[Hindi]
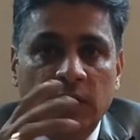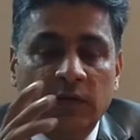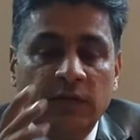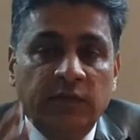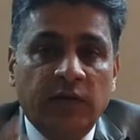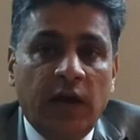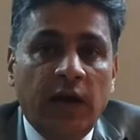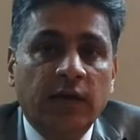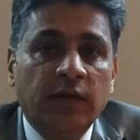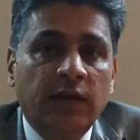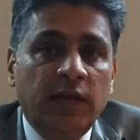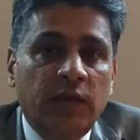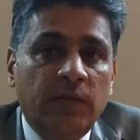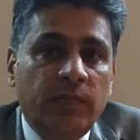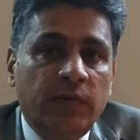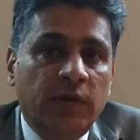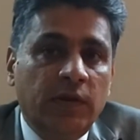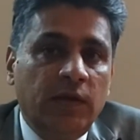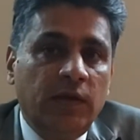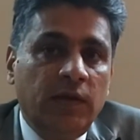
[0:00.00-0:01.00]
झाग नहीं
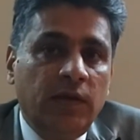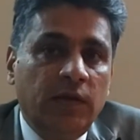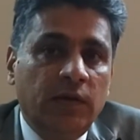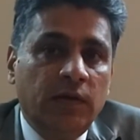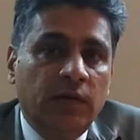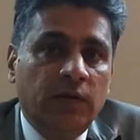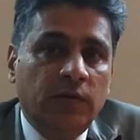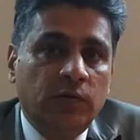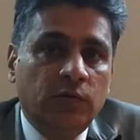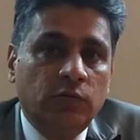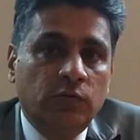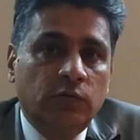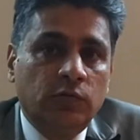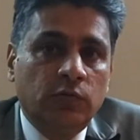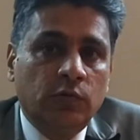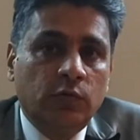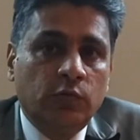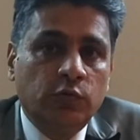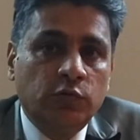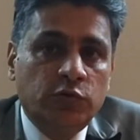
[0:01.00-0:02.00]
बनी
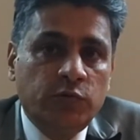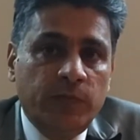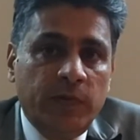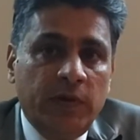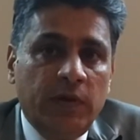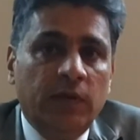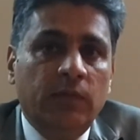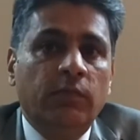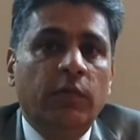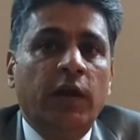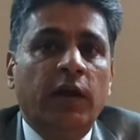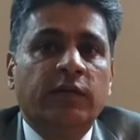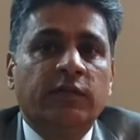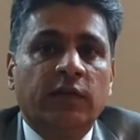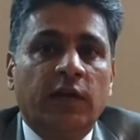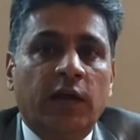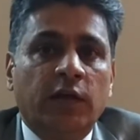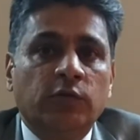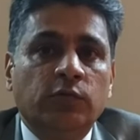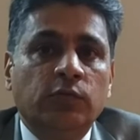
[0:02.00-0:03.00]
तो कुछ भी ब्लेड
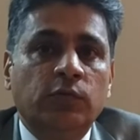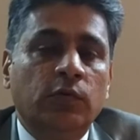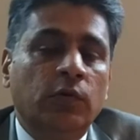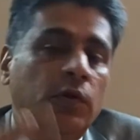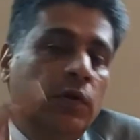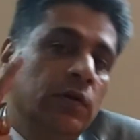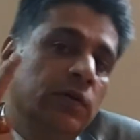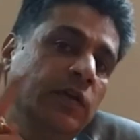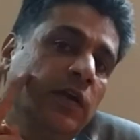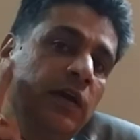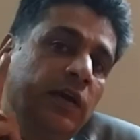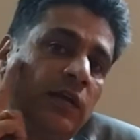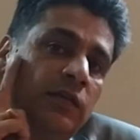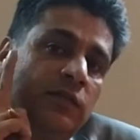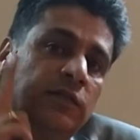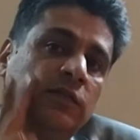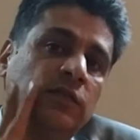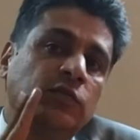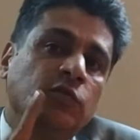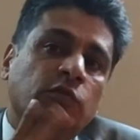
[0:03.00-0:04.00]
चला दूं या
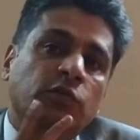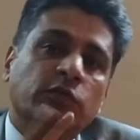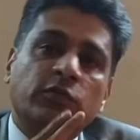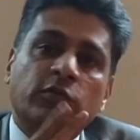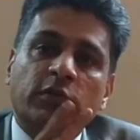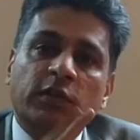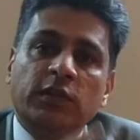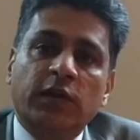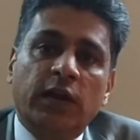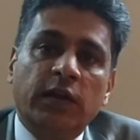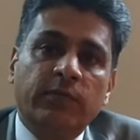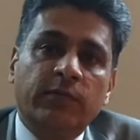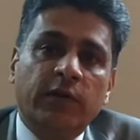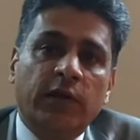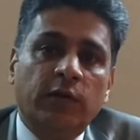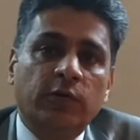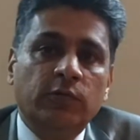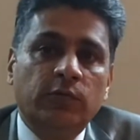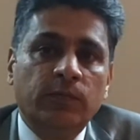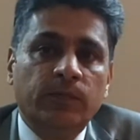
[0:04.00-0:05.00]
कैंची से छोटी छोटी दाढ़ी बना
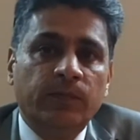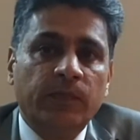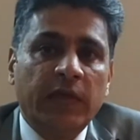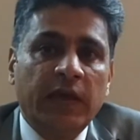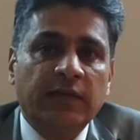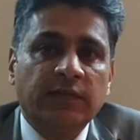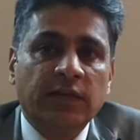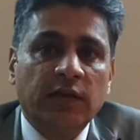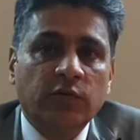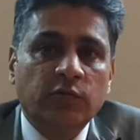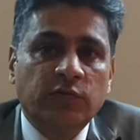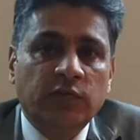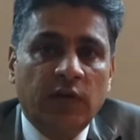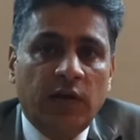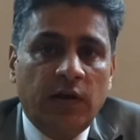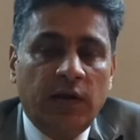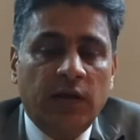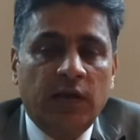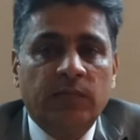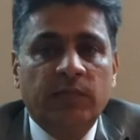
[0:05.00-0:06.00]
लूं ऐसा कुछ
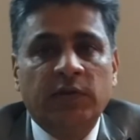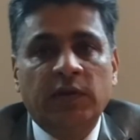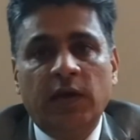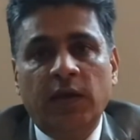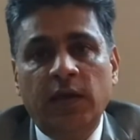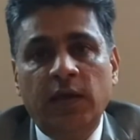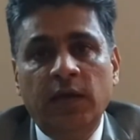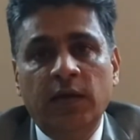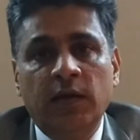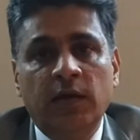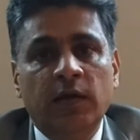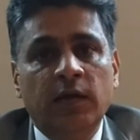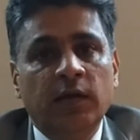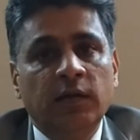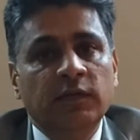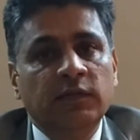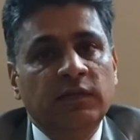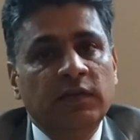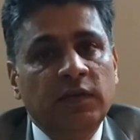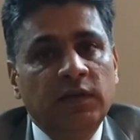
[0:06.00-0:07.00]
करने की बजाय
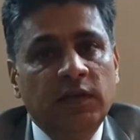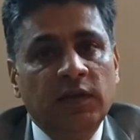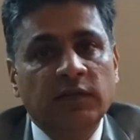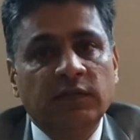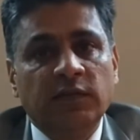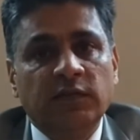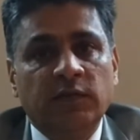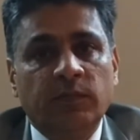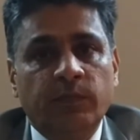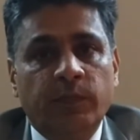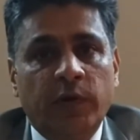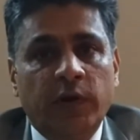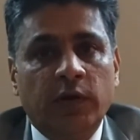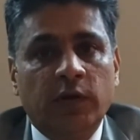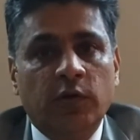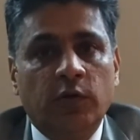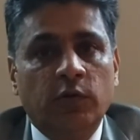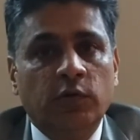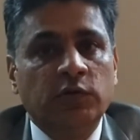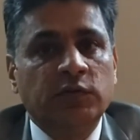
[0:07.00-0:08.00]
सीनियर से संपर्क करो